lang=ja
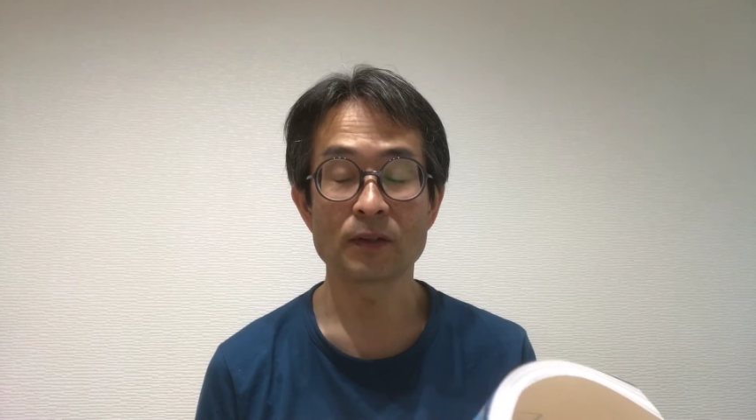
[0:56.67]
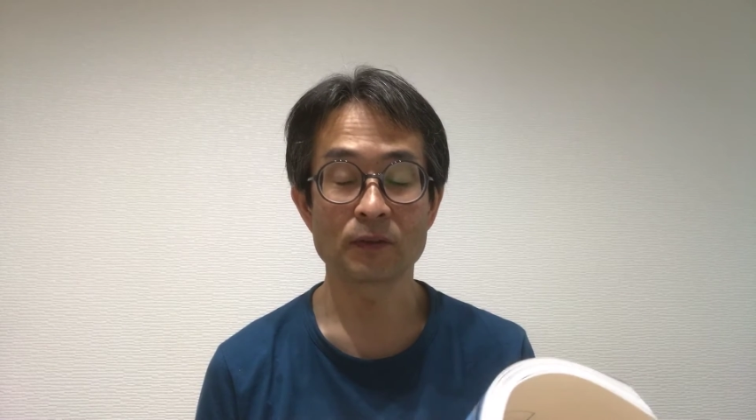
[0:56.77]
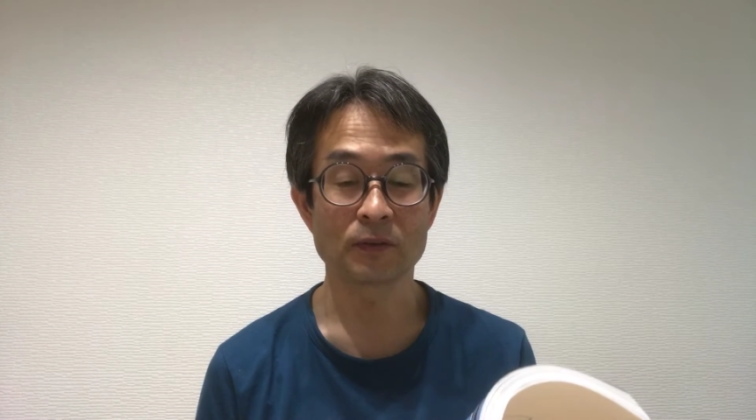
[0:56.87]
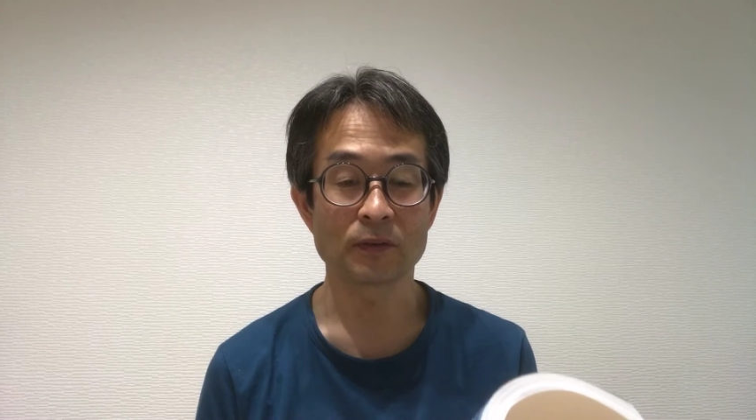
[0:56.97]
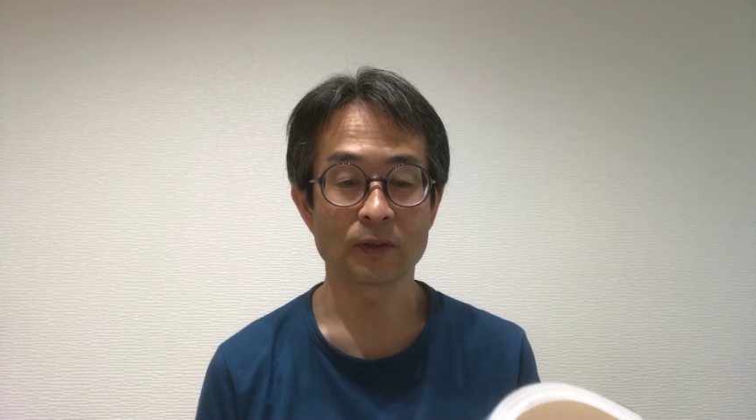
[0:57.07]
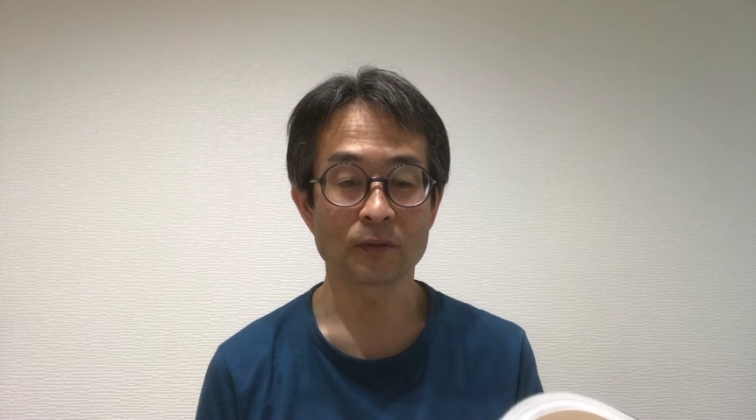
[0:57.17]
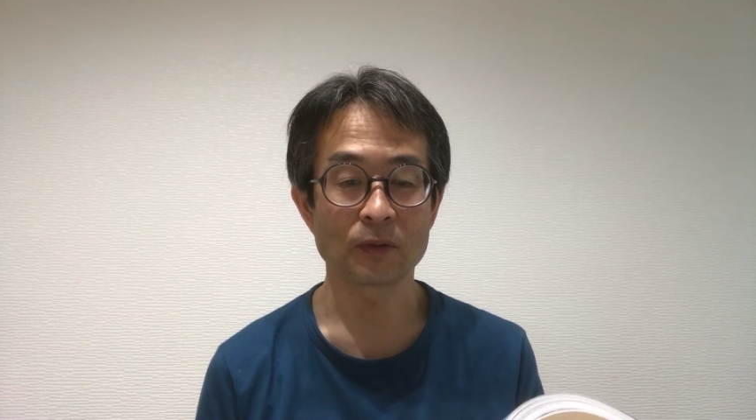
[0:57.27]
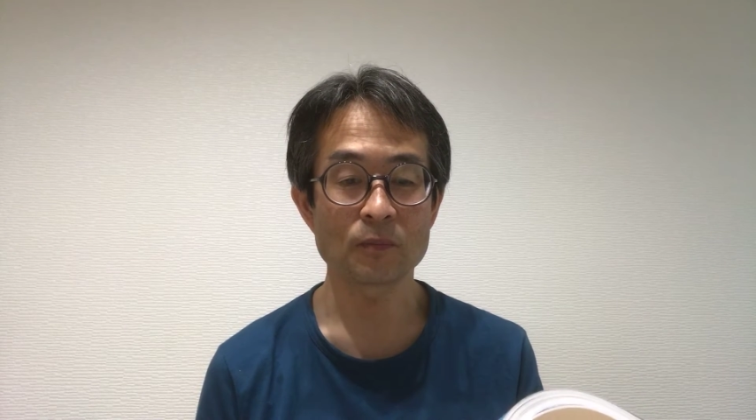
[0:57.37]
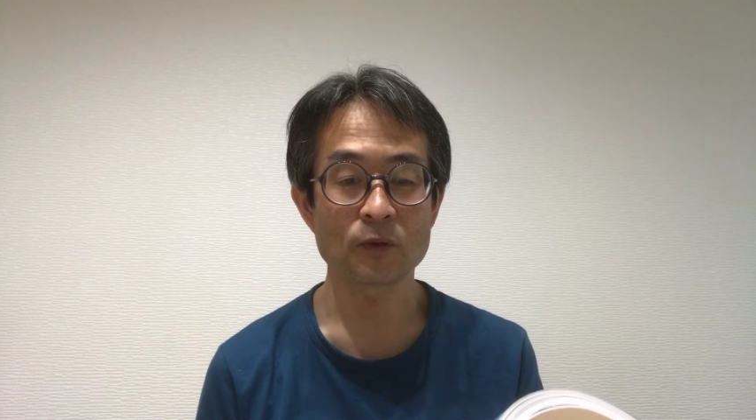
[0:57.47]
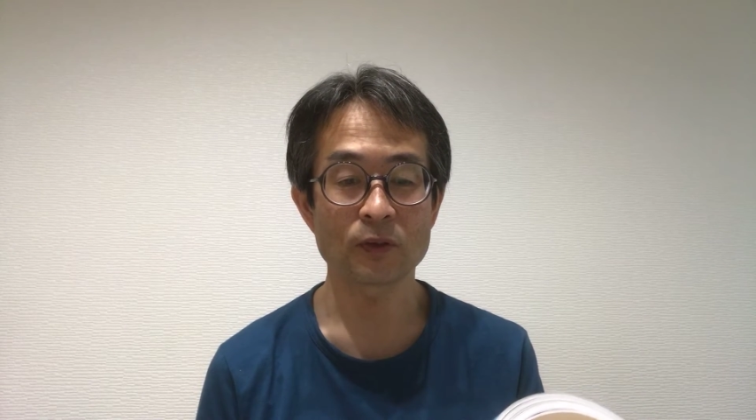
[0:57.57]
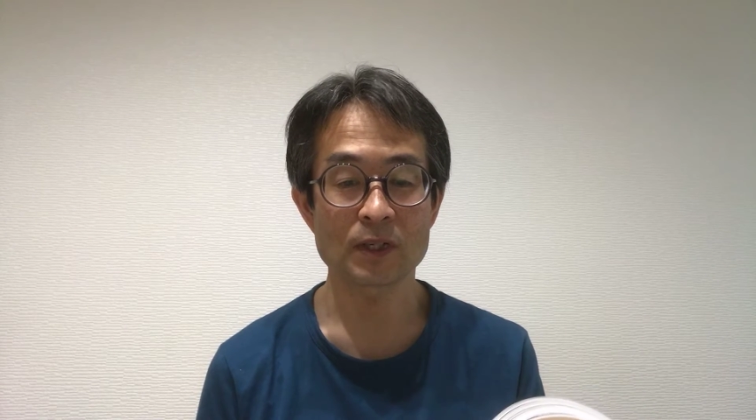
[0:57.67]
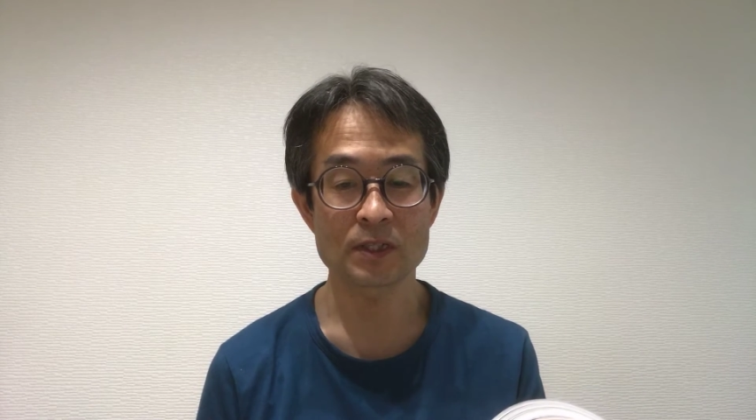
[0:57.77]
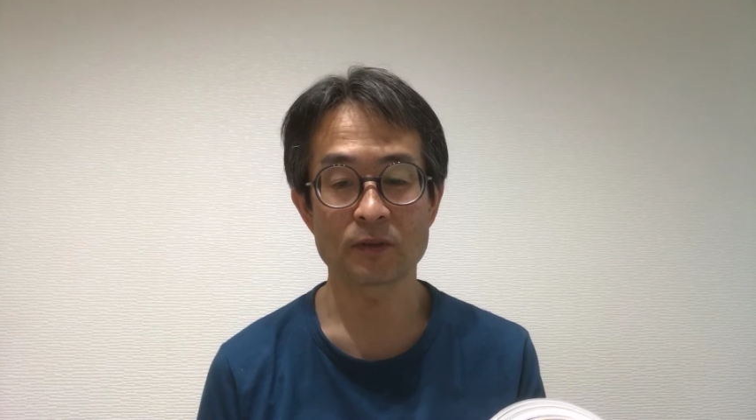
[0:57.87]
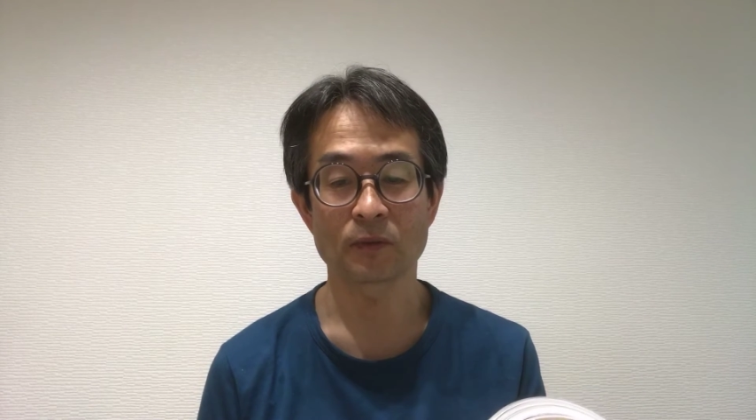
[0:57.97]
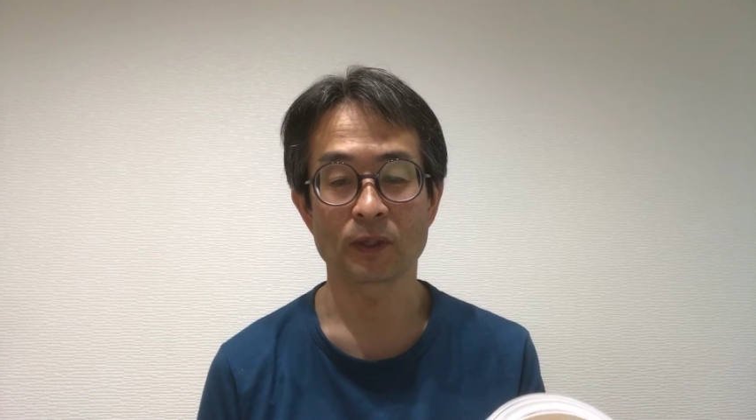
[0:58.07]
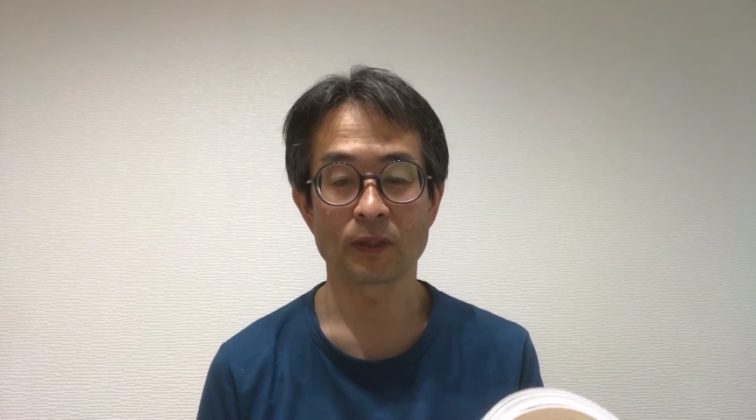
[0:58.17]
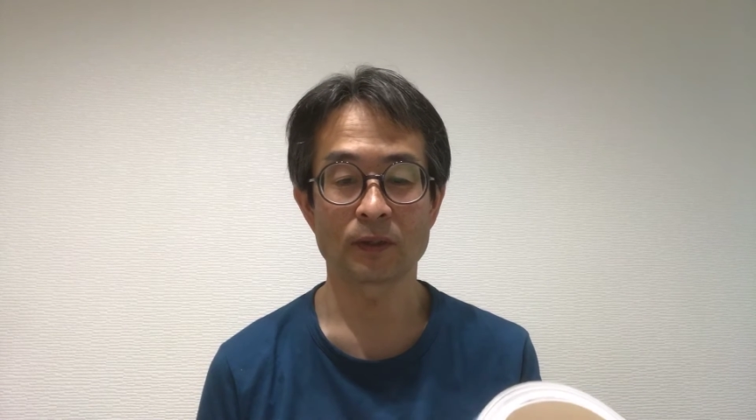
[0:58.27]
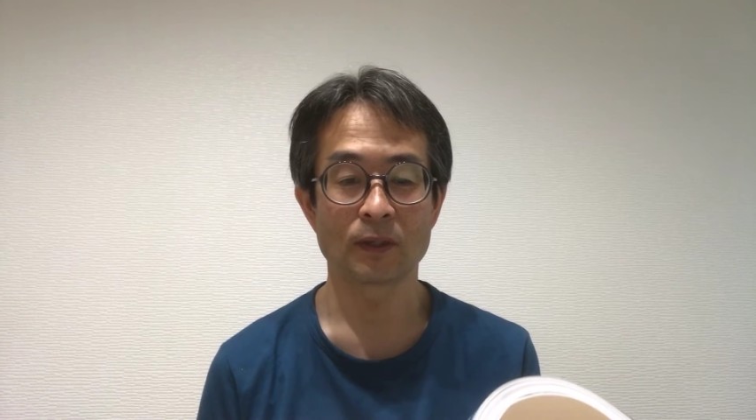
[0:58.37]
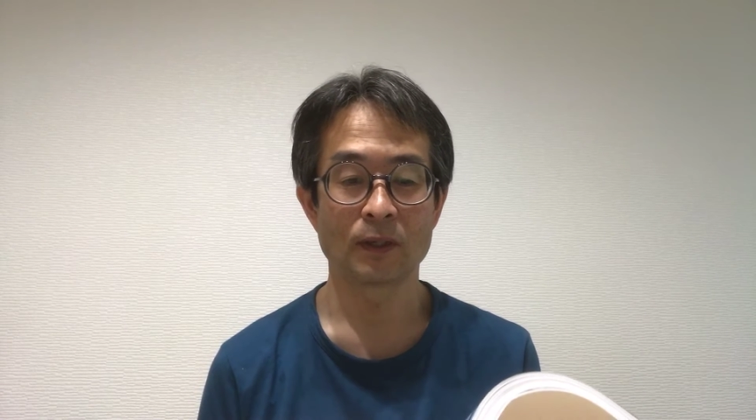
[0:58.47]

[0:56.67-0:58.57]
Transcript: 現するっていうのはとても難しいそうなんです